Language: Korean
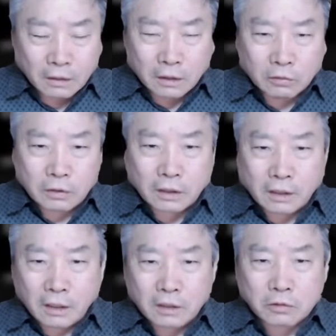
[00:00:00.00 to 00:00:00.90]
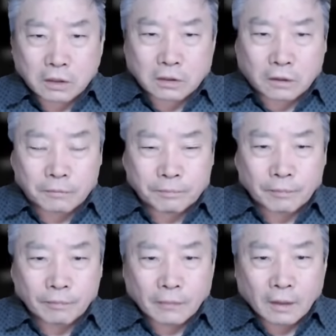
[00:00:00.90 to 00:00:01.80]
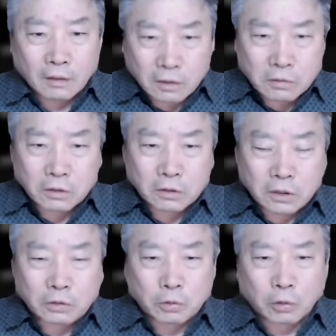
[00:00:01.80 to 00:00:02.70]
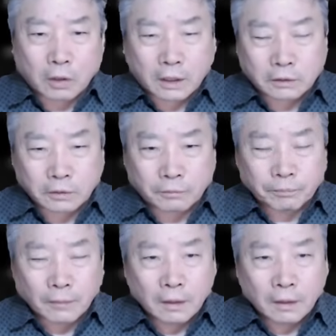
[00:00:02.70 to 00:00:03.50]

그 후에 계속해서 계속해서 지지율이 올라갔죠.